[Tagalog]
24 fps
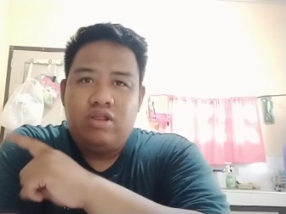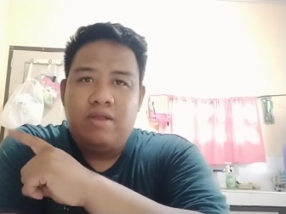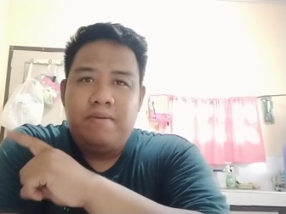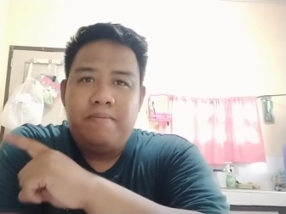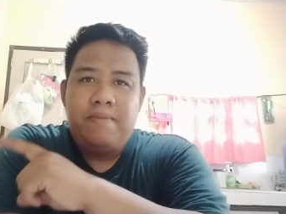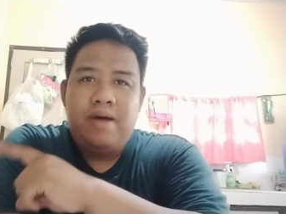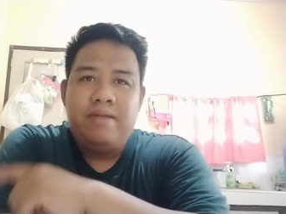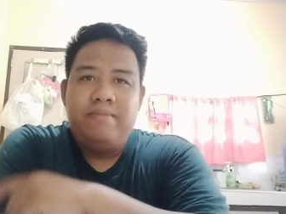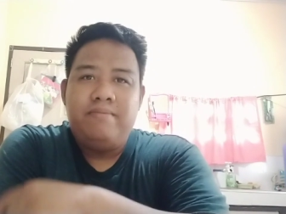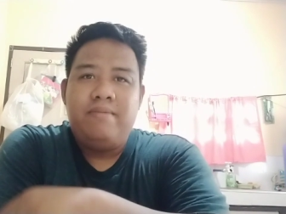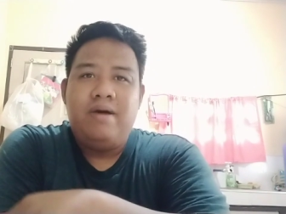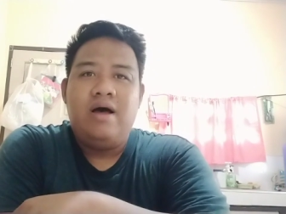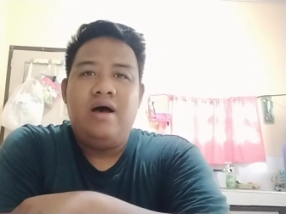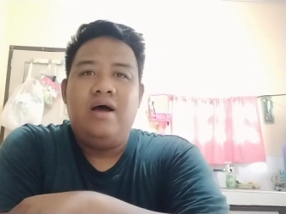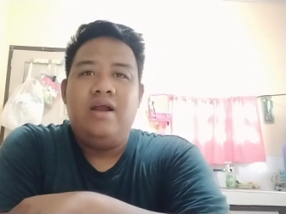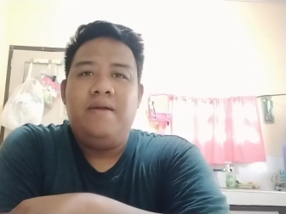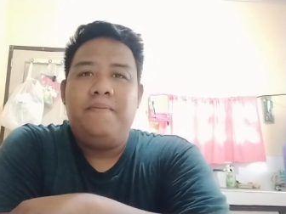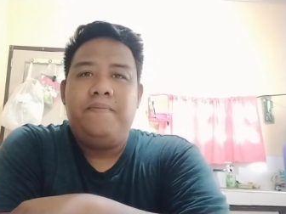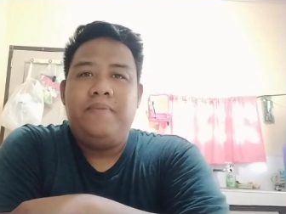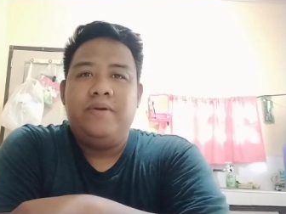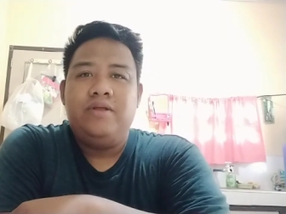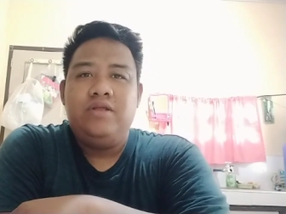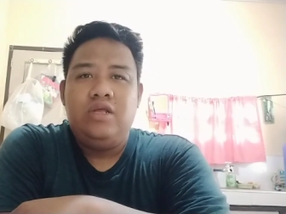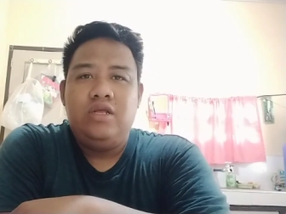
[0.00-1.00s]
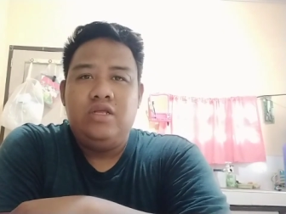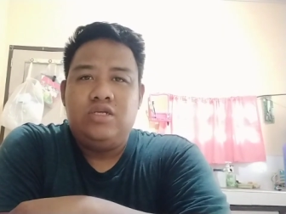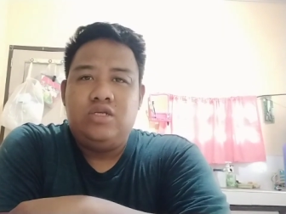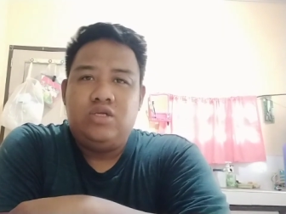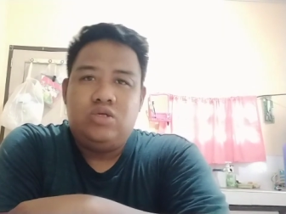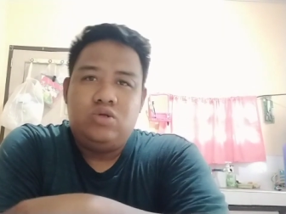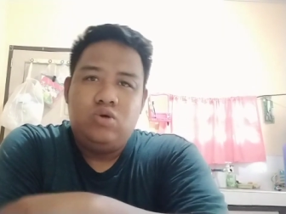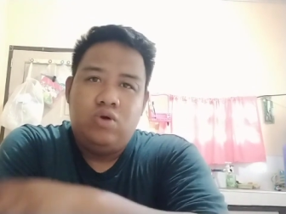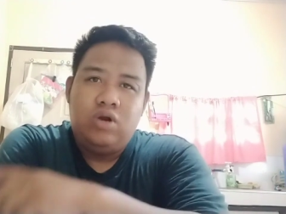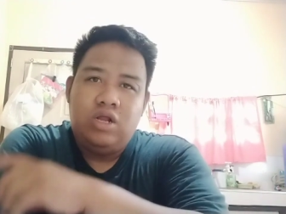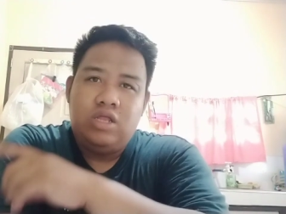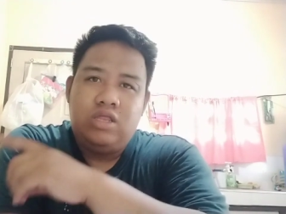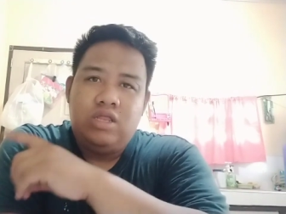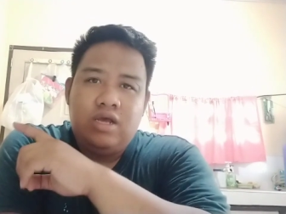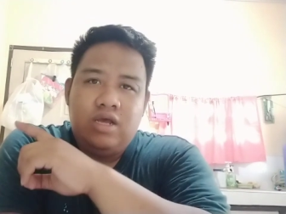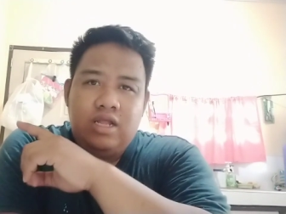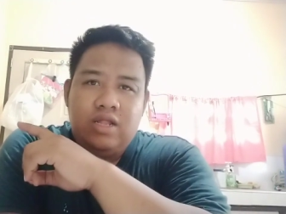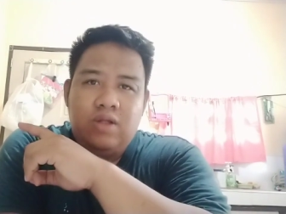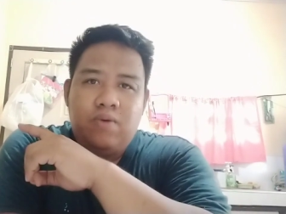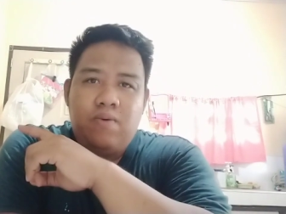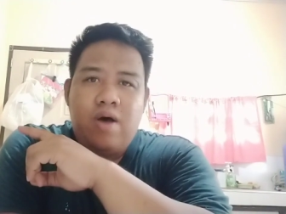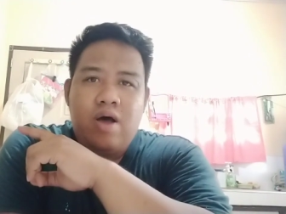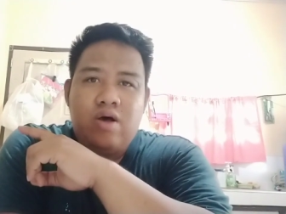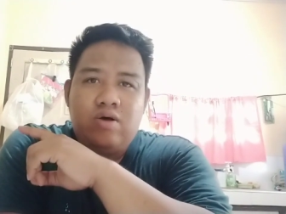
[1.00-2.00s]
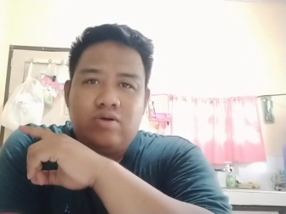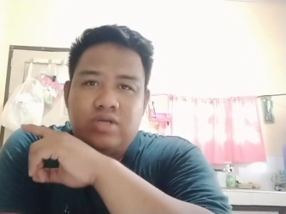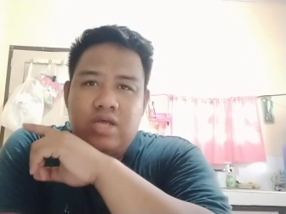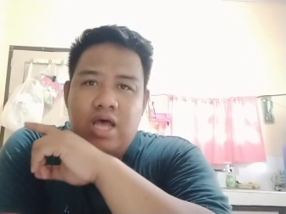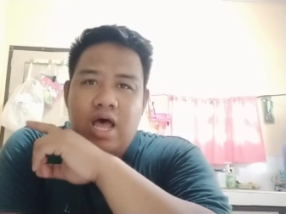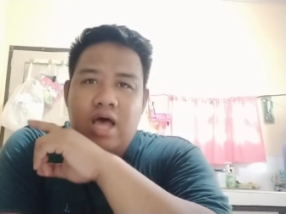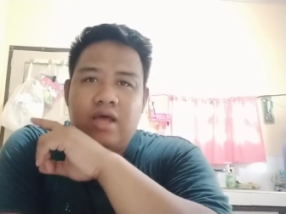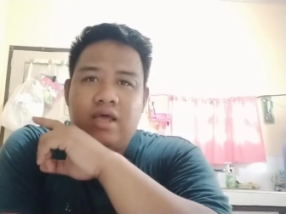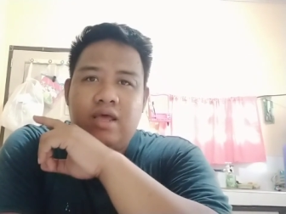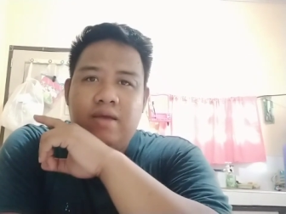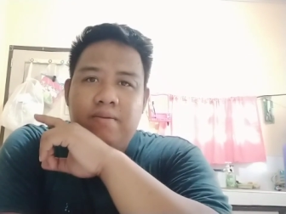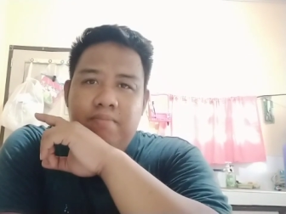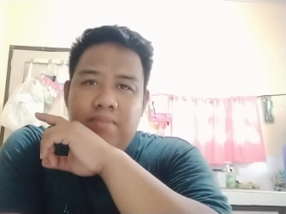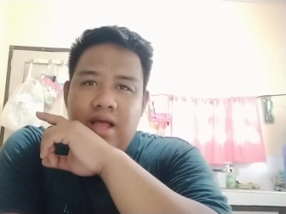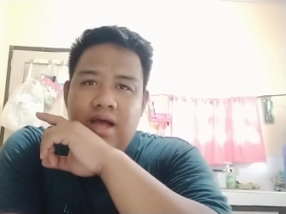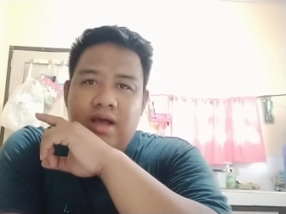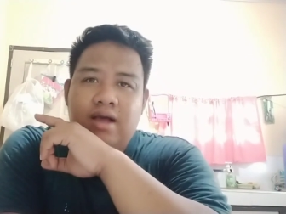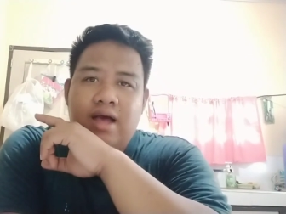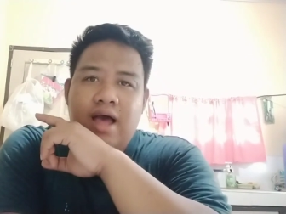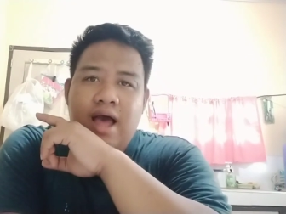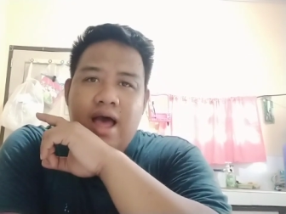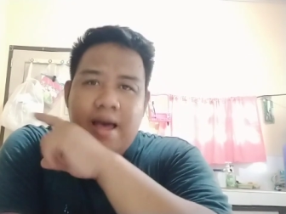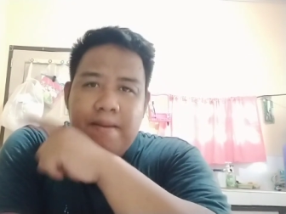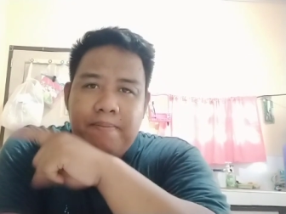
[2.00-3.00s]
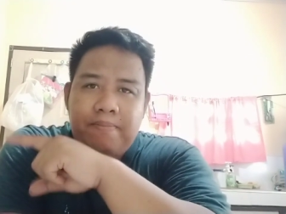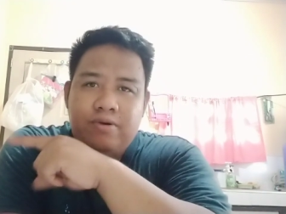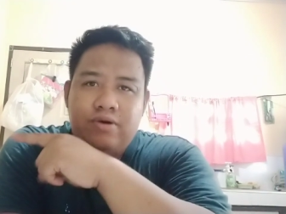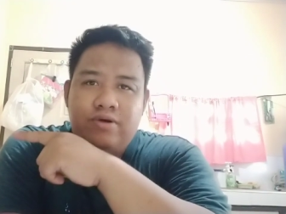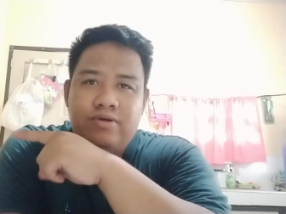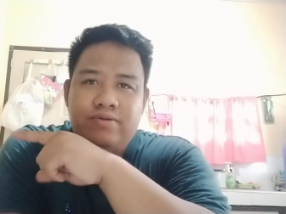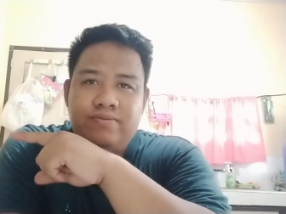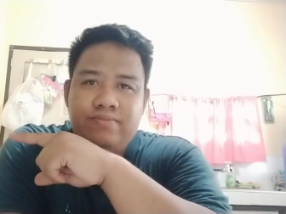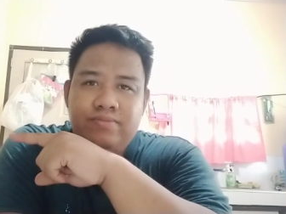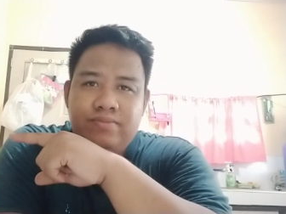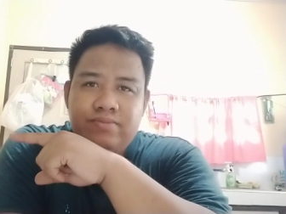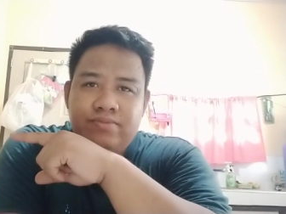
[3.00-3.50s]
naman mga kalapatids tulad ng ginawa ko sa aking vlog kahapon